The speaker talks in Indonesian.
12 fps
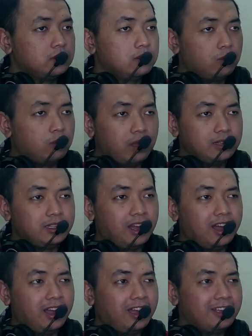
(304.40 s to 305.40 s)

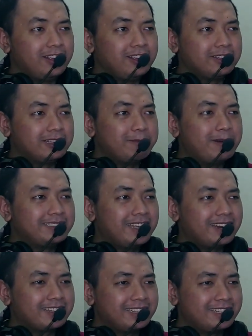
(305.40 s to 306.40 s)
Anjay, tebas
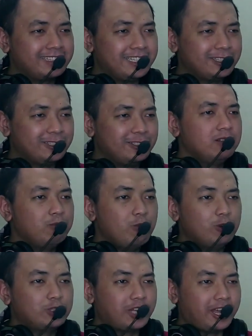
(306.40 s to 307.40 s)
jarak deket gitu.
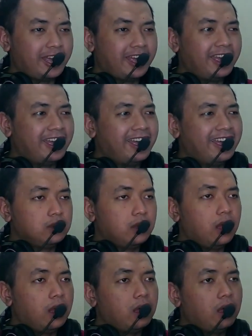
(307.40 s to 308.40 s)
Buset.
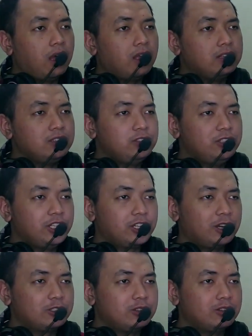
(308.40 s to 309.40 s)
Anjir,
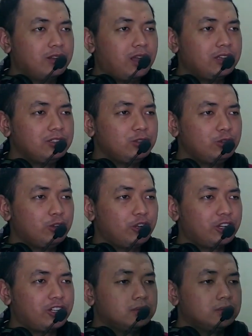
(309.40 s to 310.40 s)
langsung hancur.
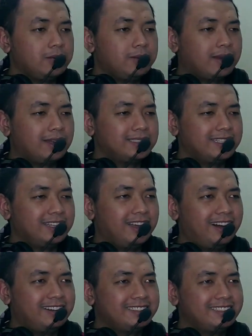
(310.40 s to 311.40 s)
Terima kasih
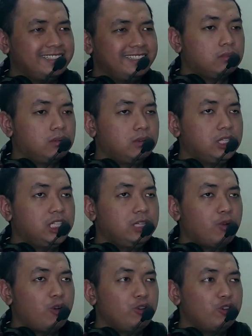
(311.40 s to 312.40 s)
Arti. Ini
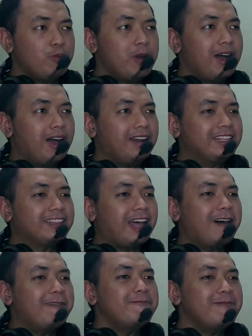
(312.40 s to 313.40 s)
mau nyoba
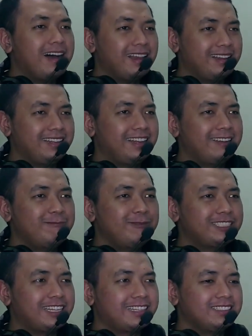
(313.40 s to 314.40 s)
ditambal ya,
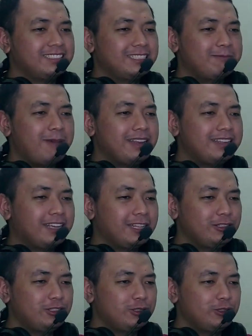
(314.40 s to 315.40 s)
buset. Sebanyak
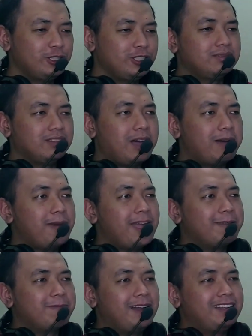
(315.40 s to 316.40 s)
itu cuy.
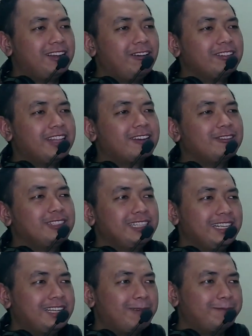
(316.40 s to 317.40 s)
Apa yang paling kau
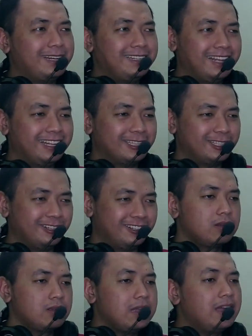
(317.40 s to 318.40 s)
takuti, Kapten
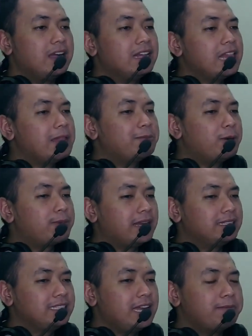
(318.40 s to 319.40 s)
Gento? Gagal dalam
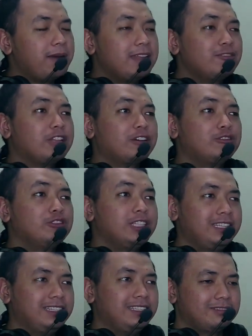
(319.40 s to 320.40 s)
operasi yang paling
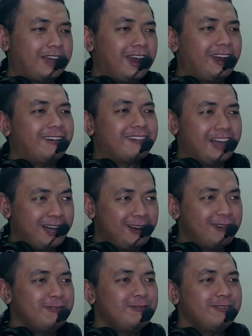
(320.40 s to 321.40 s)
kutakuti. Kalau
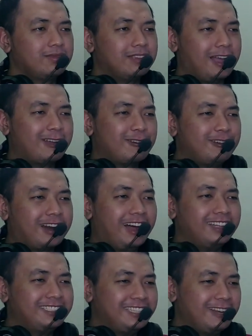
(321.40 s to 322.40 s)
kau, aku
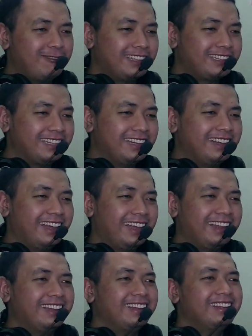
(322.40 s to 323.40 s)
rahasia what the
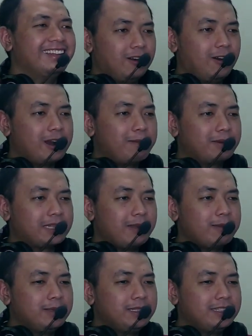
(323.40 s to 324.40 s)
hell. Orang
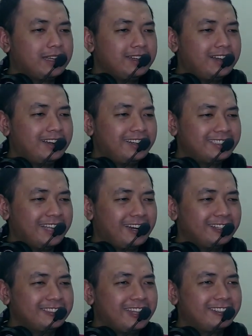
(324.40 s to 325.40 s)
pertama yang bicara dengan Earth
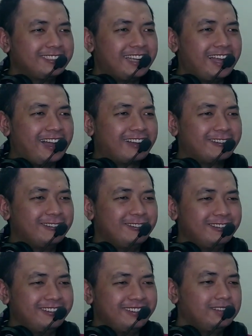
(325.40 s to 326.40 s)
Garus harusnya
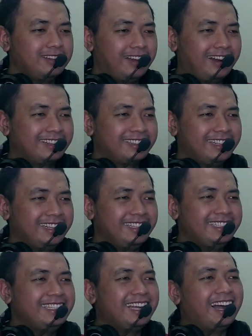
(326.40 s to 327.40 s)
aku.
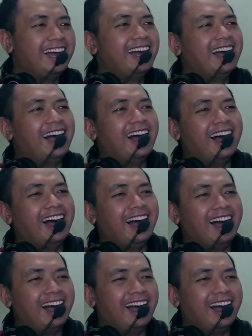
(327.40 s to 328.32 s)
Arti, iya. Yeah.